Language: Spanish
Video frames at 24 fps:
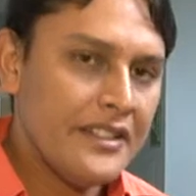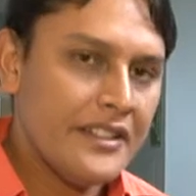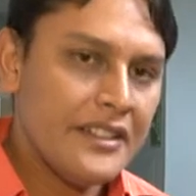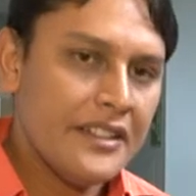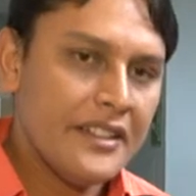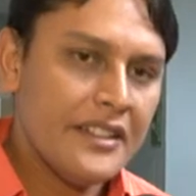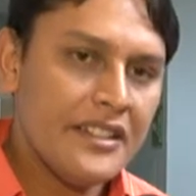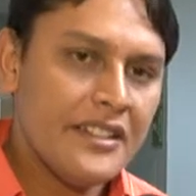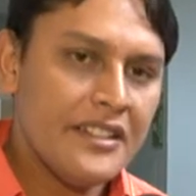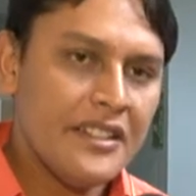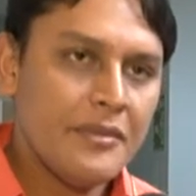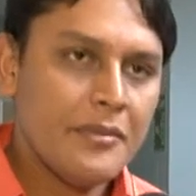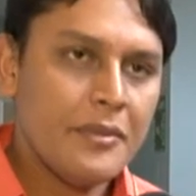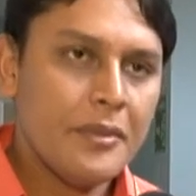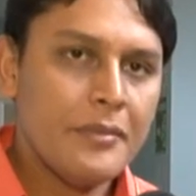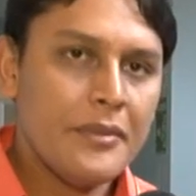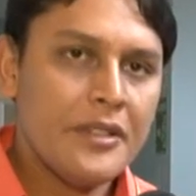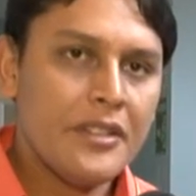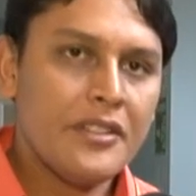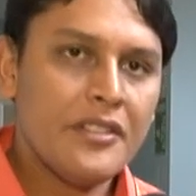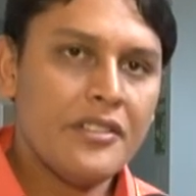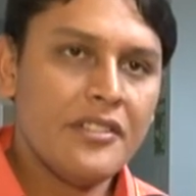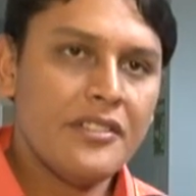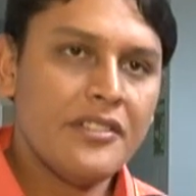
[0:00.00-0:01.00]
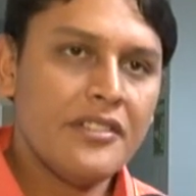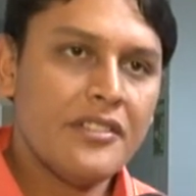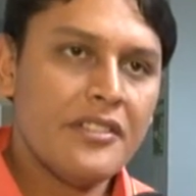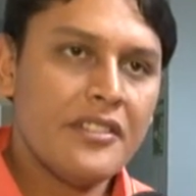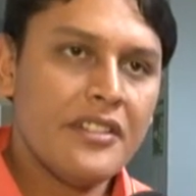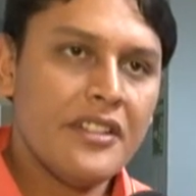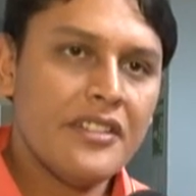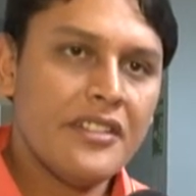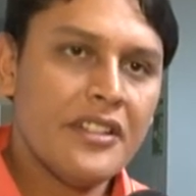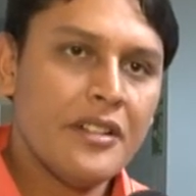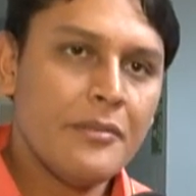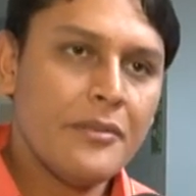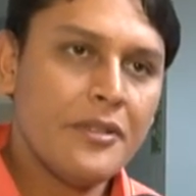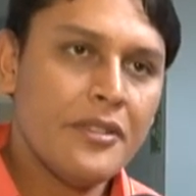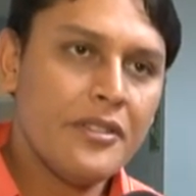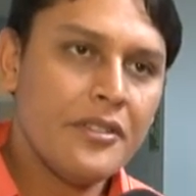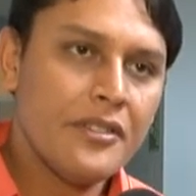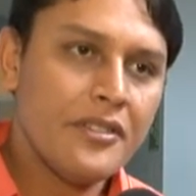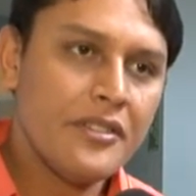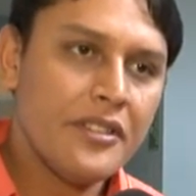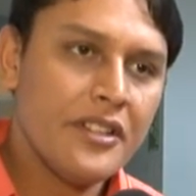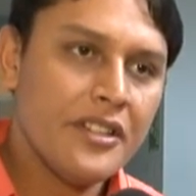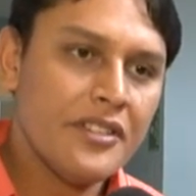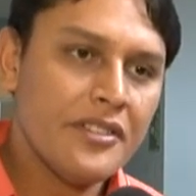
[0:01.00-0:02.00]
En este momento nosotros estamos
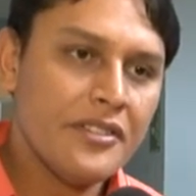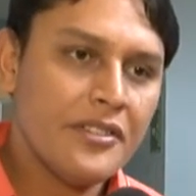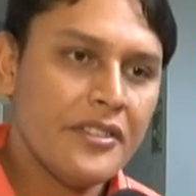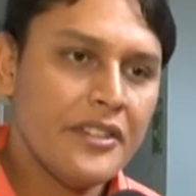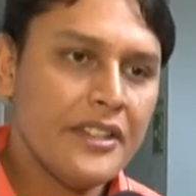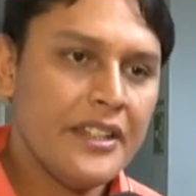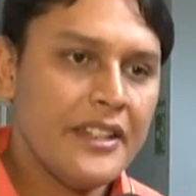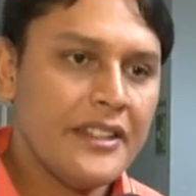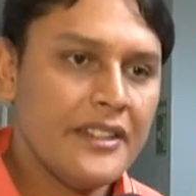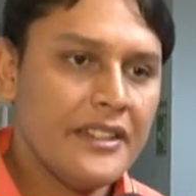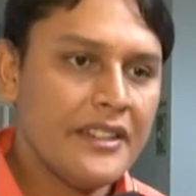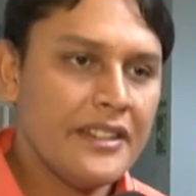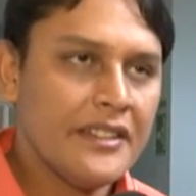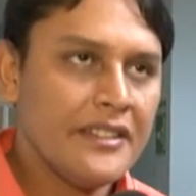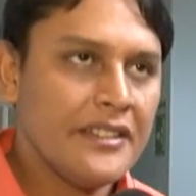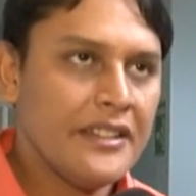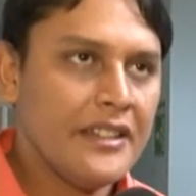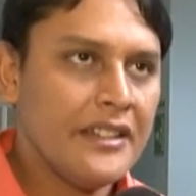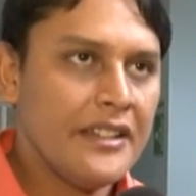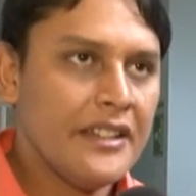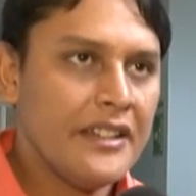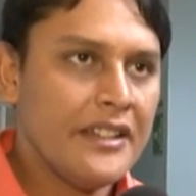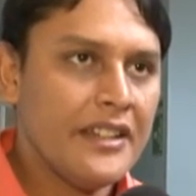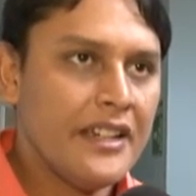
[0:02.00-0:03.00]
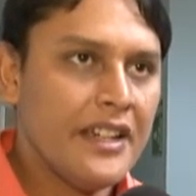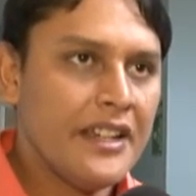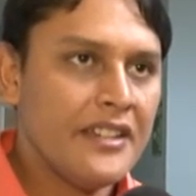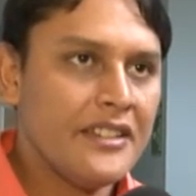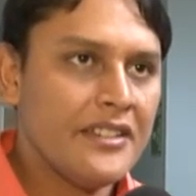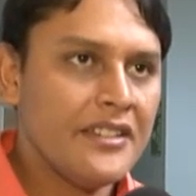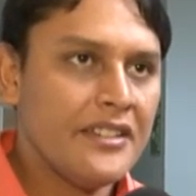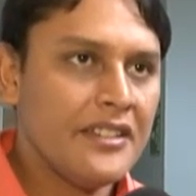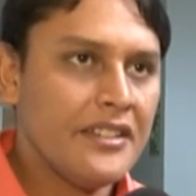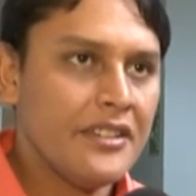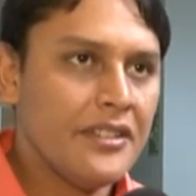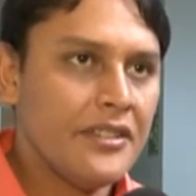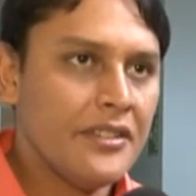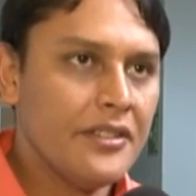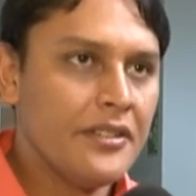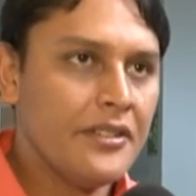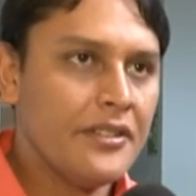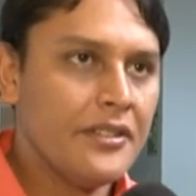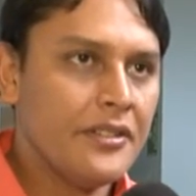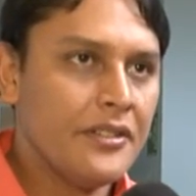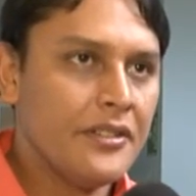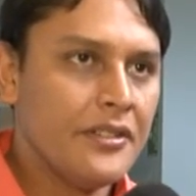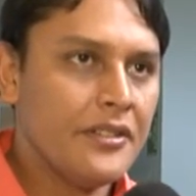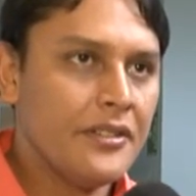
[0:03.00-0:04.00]
con los estudiantes que han
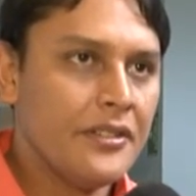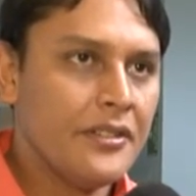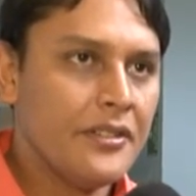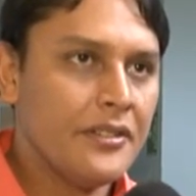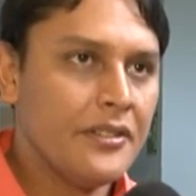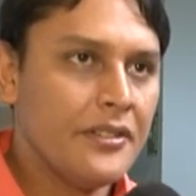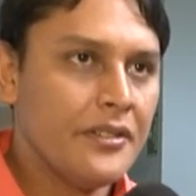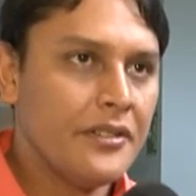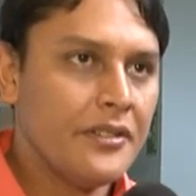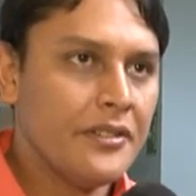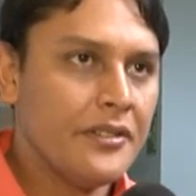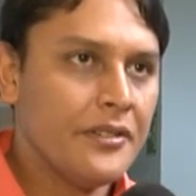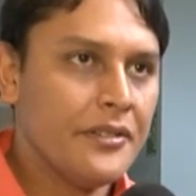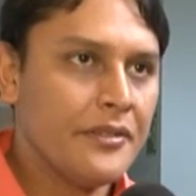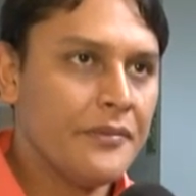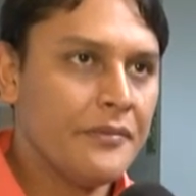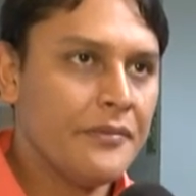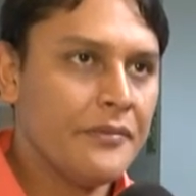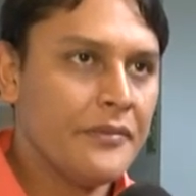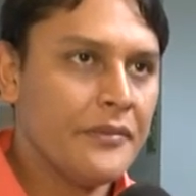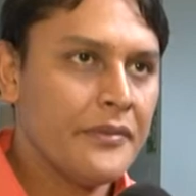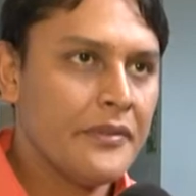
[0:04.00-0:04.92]
sido